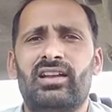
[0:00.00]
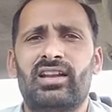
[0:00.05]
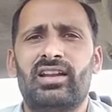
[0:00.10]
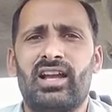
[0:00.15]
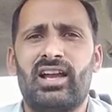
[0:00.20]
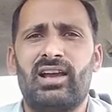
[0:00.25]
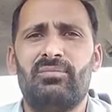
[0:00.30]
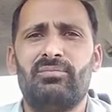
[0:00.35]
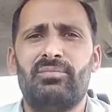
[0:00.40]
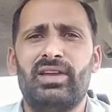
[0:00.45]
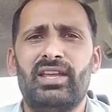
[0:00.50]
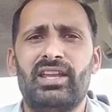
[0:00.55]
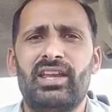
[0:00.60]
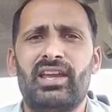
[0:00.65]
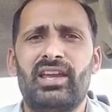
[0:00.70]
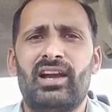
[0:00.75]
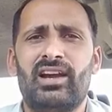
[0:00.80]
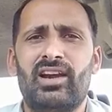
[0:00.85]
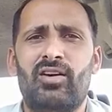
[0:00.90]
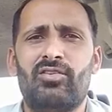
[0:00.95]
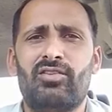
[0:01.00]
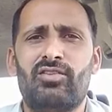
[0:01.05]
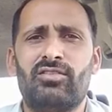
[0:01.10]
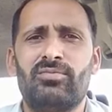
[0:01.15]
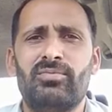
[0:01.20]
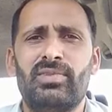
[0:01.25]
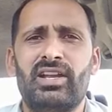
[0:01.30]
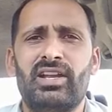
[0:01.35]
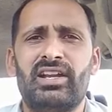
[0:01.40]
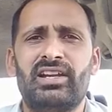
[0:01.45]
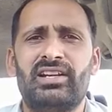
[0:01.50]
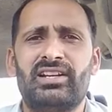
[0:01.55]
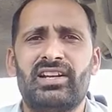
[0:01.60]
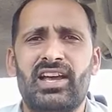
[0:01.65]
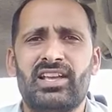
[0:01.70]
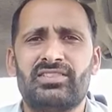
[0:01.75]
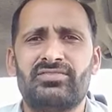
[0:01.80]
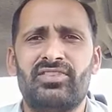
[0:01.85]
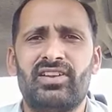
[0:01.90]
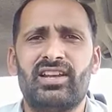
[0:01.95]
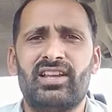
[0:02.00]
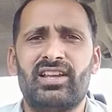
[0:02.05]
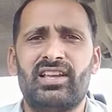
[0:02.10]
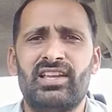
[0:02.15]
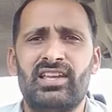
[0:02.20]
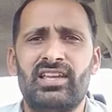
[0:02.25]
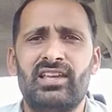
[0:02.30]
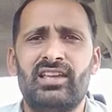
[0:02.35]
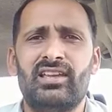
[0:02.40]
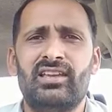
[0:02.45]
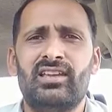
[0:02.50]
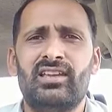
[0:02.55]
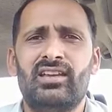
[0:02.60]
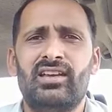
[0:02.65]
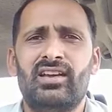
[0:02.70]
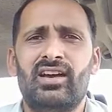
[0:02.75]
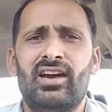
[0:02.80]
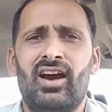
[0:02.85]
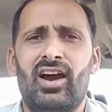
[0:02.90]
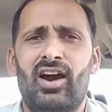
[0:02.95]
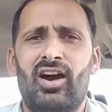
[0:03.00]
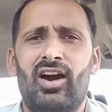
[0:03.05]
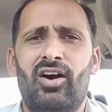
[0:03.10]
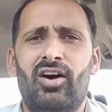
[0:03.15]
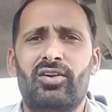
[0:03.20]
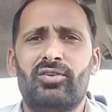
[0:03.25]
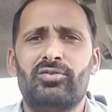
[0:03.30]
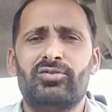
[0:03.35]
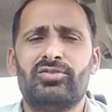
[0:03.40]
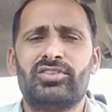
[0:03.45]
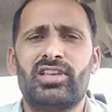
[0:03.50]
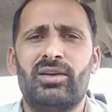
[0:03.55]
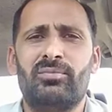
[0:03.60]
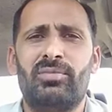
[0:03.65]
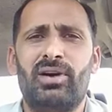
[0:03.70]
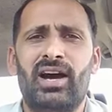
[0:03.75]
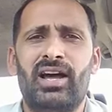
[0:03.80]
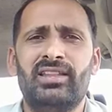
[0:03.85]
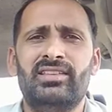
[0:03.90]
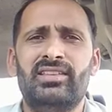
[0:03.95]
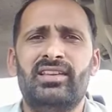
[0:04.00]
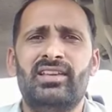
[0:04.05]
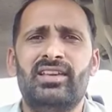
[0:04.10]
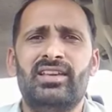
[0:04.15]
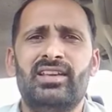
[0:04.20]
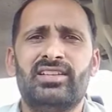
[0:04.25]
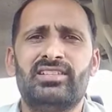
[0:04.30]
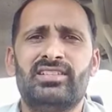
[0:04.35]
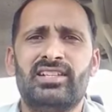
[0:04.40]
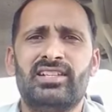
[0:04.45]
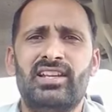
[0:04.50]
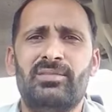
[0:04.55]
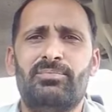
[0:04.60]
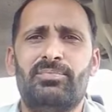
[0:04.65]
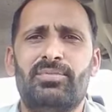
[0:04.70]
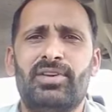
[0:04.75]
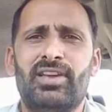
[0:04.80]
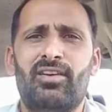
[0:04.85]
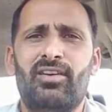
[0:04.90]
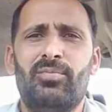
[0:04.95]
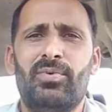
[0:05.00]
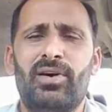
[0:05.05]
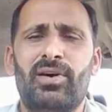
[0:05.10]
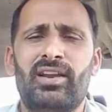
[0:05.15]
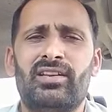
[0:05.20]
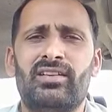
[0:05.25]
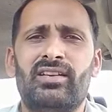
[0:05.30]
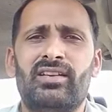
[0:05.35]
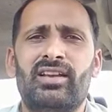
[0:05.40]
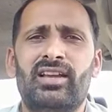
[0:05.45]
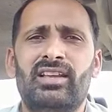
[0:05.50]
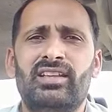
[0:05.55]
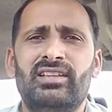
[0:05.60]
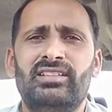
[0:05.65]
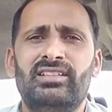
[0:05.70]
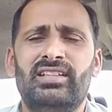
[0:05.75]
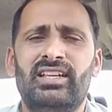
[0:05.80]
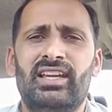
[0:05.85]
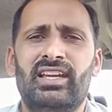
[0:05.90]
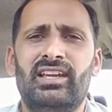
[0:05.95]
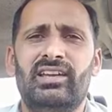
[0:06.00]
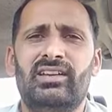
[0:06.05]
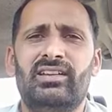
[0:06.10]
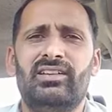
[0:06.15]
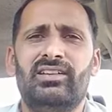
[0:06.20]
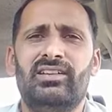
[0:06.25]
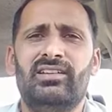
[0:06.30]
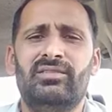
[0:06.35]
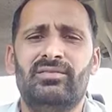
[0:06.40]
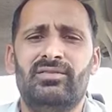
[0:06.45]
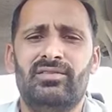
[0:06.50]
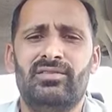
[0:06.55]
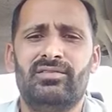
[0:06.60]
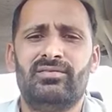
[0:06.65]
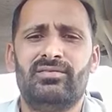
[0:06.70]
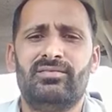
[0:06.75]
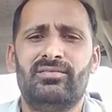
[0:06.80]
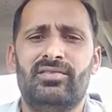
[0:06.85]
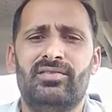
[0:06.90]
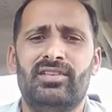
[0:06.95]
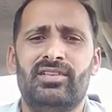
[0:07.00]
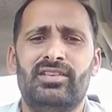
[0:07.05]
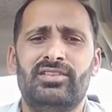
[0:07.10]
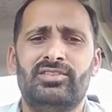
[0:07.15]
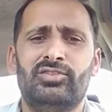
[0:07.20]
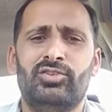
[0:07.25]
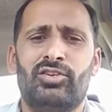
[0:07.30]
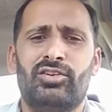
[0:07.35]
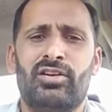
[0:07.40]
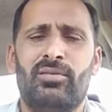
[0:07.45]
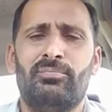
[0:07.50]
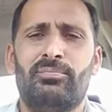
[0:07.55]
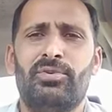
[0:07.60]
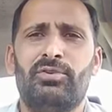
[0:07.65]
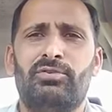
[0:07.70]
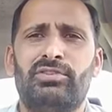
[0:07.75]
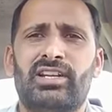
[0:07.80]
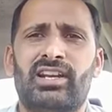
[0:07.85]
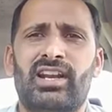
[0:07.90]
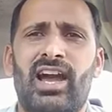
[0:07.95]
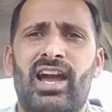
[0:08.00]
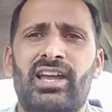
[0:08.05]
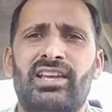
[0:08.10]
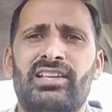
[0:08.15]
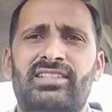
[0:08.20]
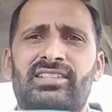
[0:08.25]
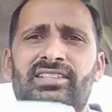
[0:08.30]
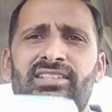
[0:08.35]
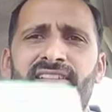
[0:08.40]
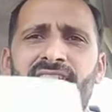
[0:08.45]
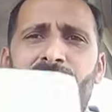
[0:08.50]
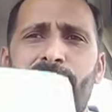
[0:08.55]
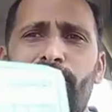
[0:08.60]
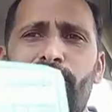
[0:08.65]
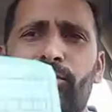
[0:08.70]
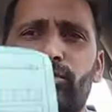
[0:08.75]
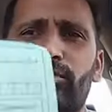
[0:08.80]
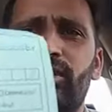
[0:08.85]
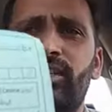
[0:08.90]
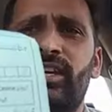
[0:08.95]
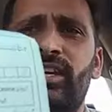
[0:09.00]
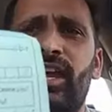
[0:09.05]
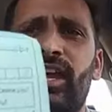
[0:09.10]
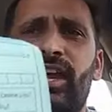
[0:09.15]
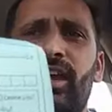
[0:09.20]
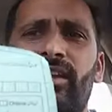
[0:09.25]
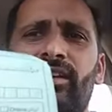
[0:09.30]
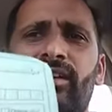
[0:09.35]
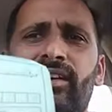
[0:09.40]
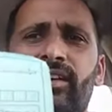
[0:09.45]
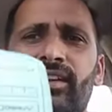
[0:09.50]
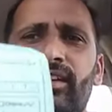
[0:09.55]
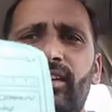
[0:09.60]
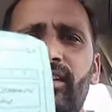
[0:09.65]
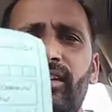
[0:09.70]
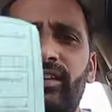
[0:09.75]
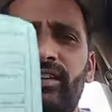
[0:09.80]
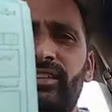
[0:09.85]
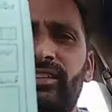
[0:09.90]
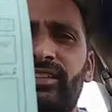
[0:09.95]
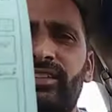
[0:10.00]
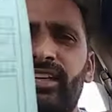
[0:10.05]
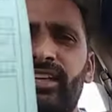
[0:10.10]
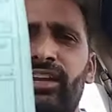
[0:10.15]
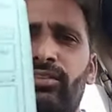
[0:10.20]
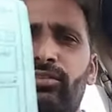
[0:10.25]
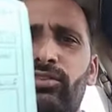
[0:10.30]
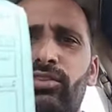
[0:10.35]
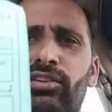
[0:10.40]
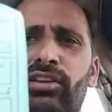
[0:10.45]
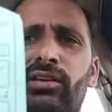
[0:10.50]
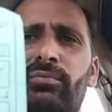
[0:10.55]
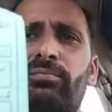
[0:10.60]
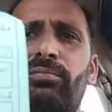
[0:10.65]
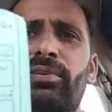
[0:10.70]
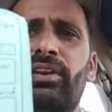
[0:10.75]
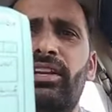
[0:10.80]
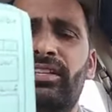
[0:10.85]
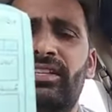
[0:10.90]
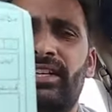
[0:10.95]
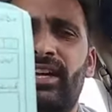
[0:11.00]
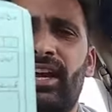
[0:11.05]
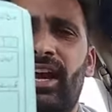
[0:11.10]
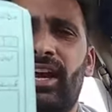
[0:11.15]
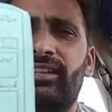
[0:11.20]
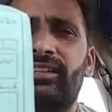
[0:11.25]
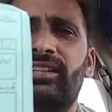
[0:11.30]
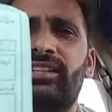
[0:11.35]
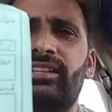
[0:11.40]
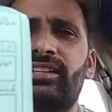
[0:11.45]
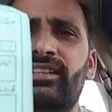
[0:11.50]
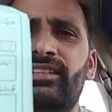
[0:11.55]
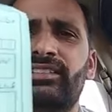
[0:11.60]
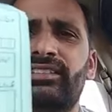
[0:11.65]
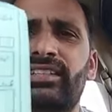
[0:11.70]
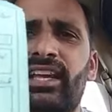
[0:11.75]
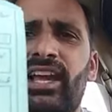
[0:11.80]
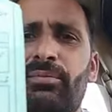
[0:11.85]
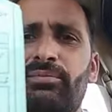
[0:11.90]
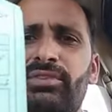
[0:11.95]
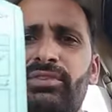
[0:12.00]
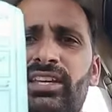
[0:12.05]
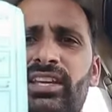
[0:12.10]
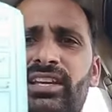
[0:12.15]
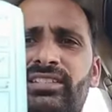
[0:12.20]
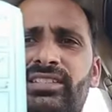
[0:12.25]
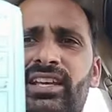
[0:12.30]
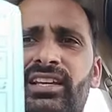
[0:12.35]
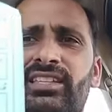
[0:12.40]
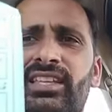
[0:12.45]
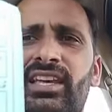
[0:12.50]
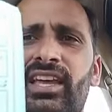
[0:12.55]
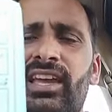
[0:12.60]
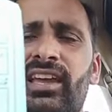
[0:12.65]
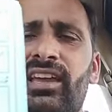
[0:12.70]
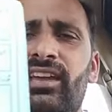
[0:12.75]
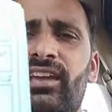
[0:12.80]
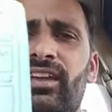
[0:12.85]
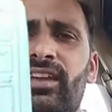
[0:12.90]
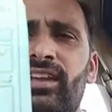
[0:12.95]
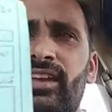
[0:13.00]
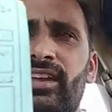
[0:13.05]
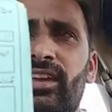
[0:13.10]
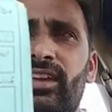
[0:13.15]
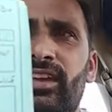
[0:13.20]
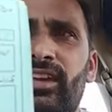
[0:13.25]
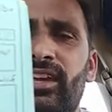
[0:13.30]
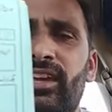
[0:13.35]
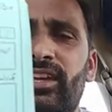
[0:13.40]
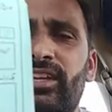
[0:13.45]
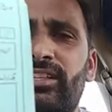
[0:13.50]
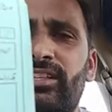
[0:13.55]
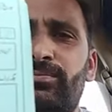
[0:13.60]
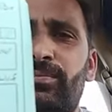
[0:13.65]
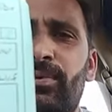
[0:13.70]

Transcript: रकम मेरे अकाउंट में ट्रांसफर की और उसके बाद स्लिप के ऊपर ये जो कंप्यूटराइज स्टैंप होती है ये उन्होंने प्रिंट कर दी ये आप देख सकते हैं इस